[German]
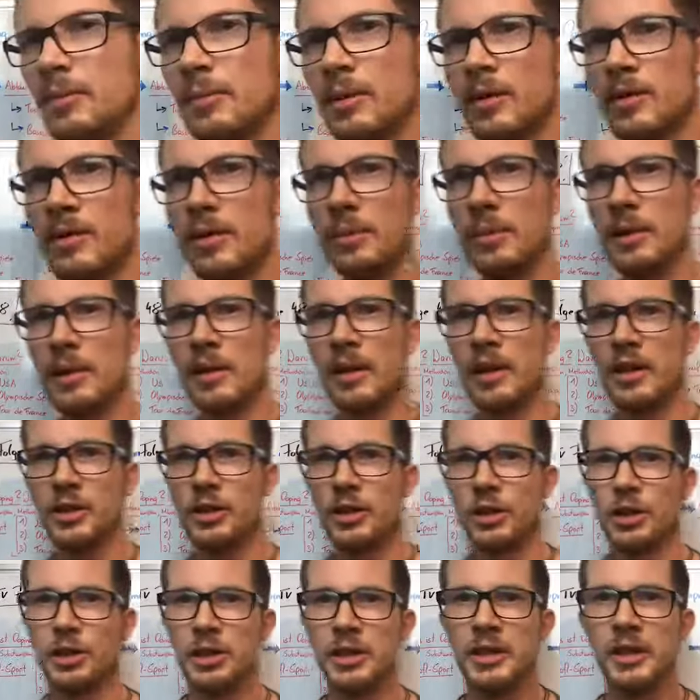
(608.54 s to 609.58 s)
wenn man das ein bisschen
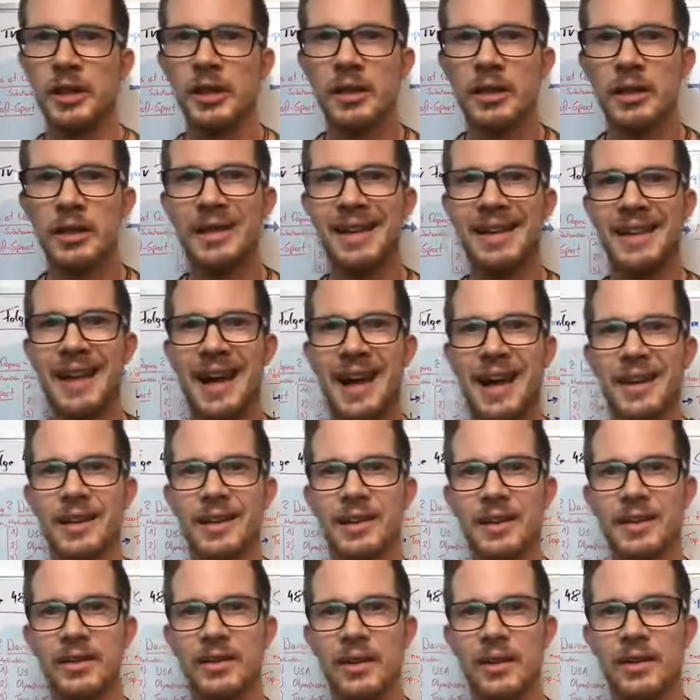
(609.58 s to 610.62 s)
recherchiert? In den
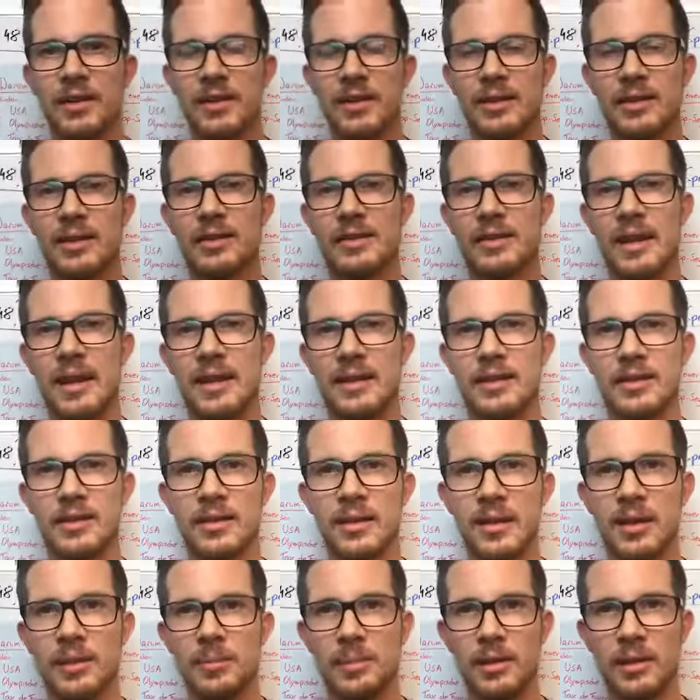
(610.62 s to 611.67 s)
Nachrichten hat sich das Ganze
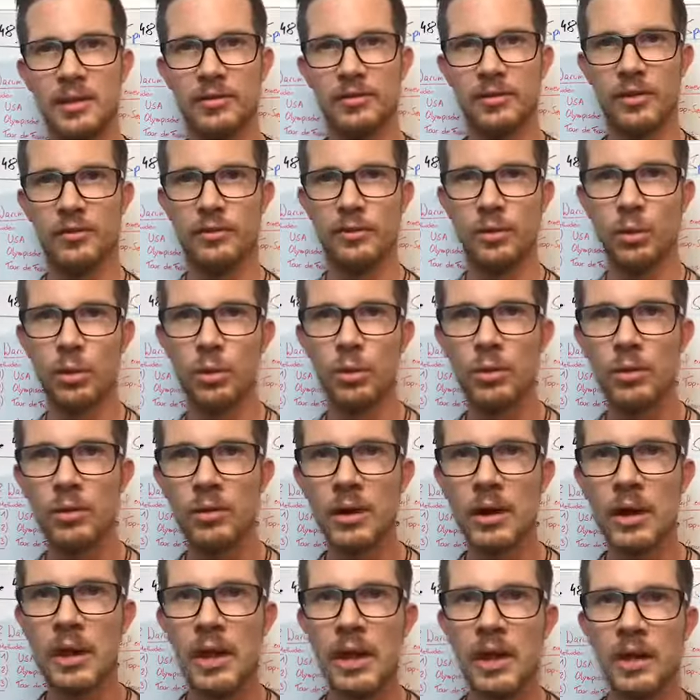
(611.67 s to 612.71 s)
dann ein bisschen verflogen.
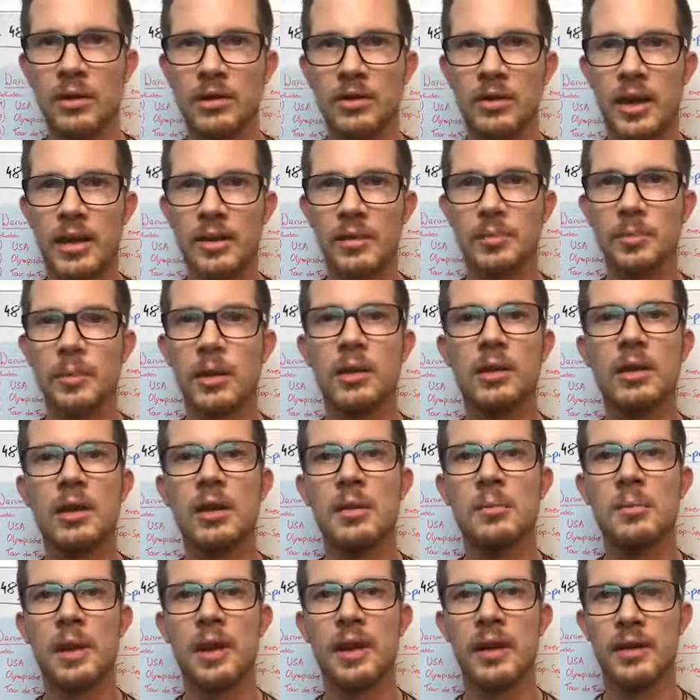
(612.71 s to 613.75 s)
Das heißt, man hat dann
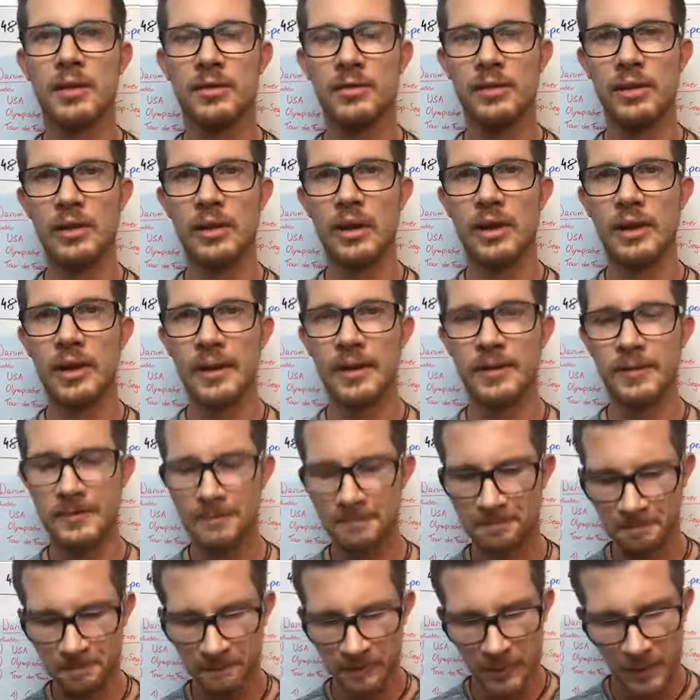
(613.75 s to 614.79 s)
immer recht viel
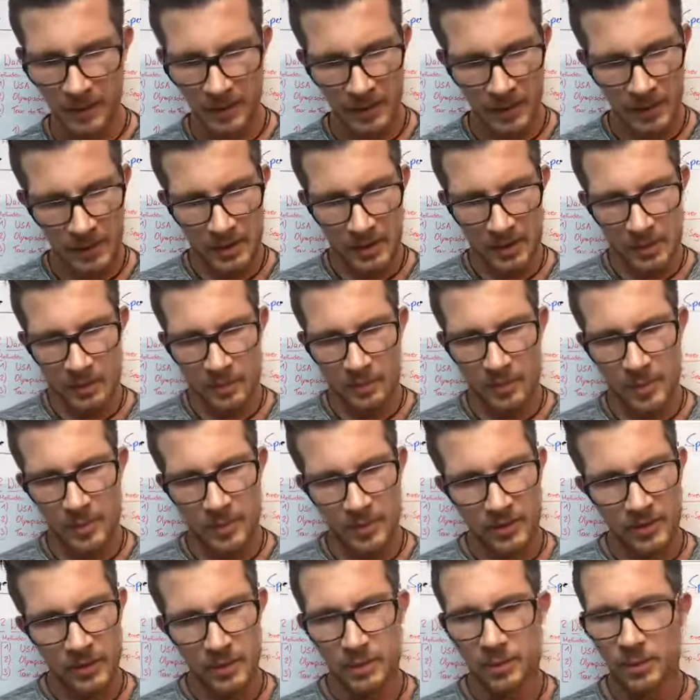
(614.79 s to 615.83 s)
gelesen. Wenn
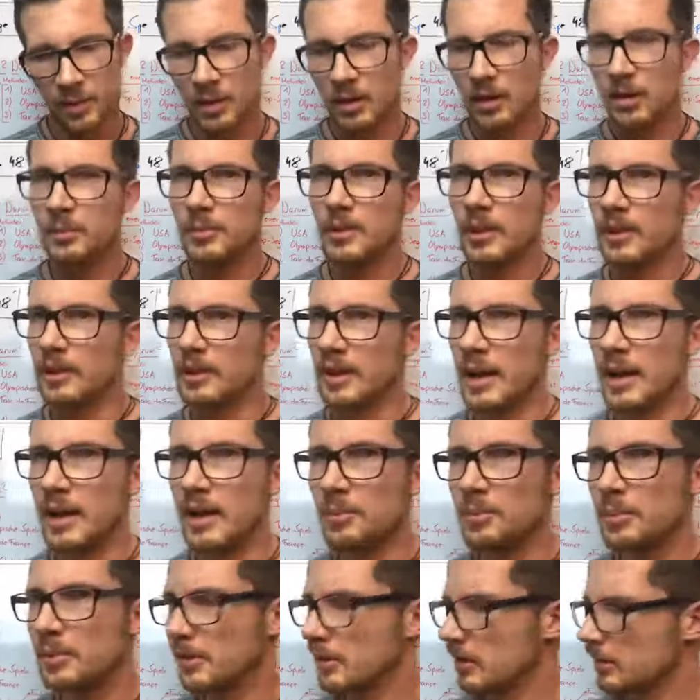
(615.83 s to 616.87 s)
man sich aber dann im Detail
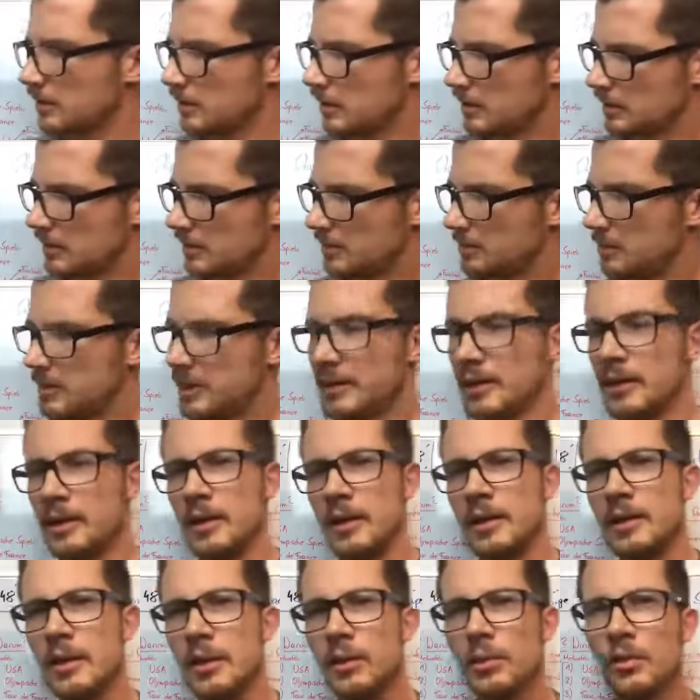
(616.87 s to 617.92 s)
ein bisschen mit den
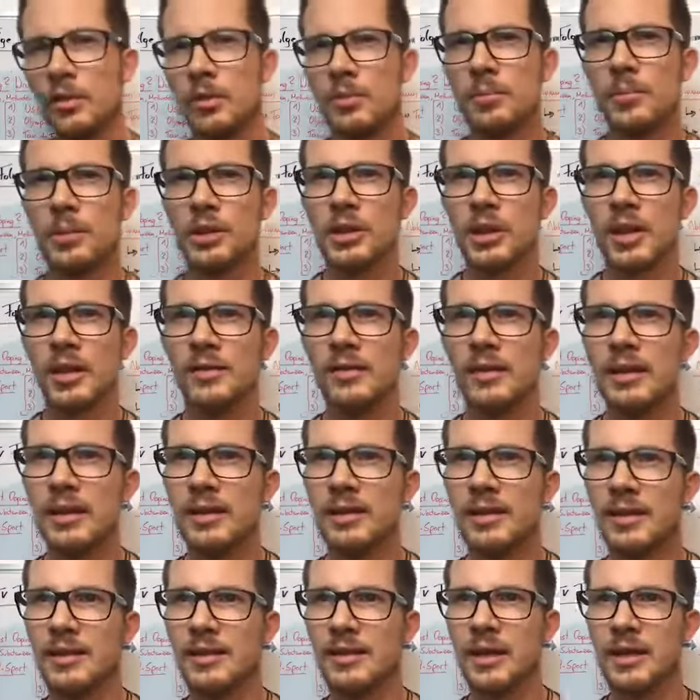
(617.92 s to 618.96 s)
Hintergründen
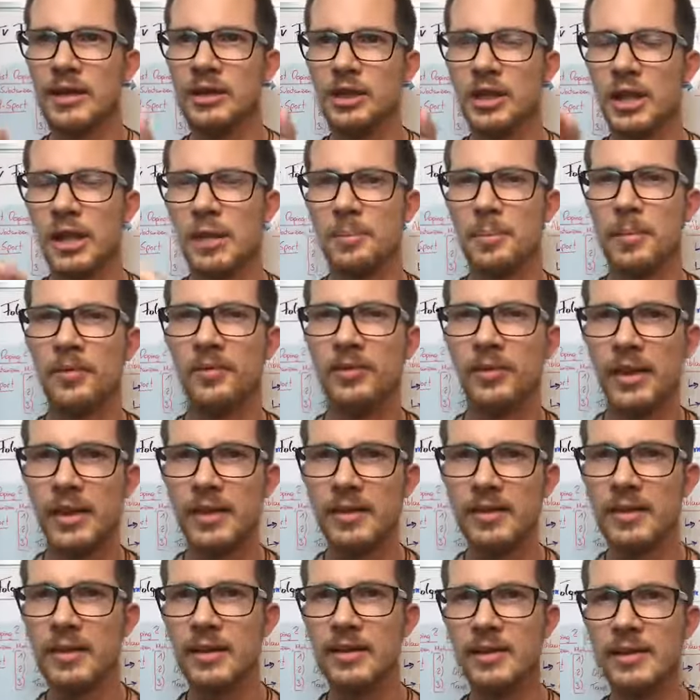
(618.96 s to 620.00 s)
beschäftigt, dann stellt man
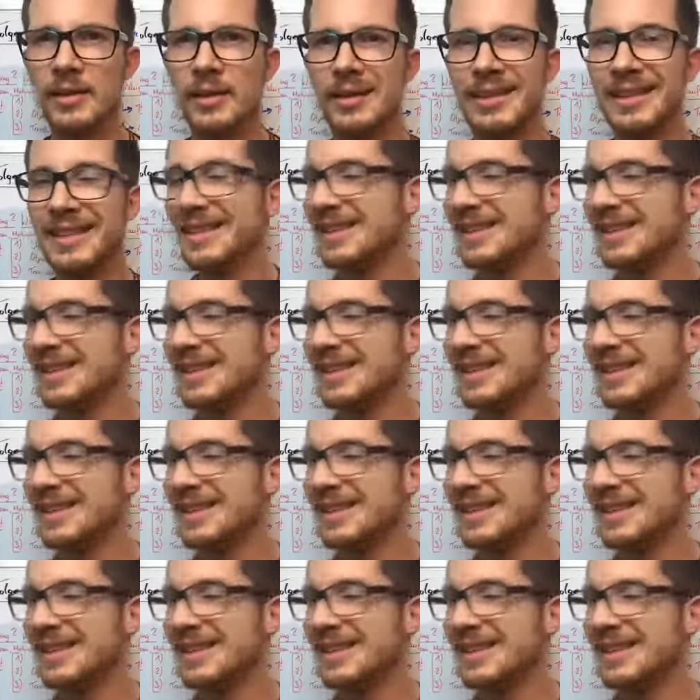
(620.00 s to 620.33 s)
fest, dass dann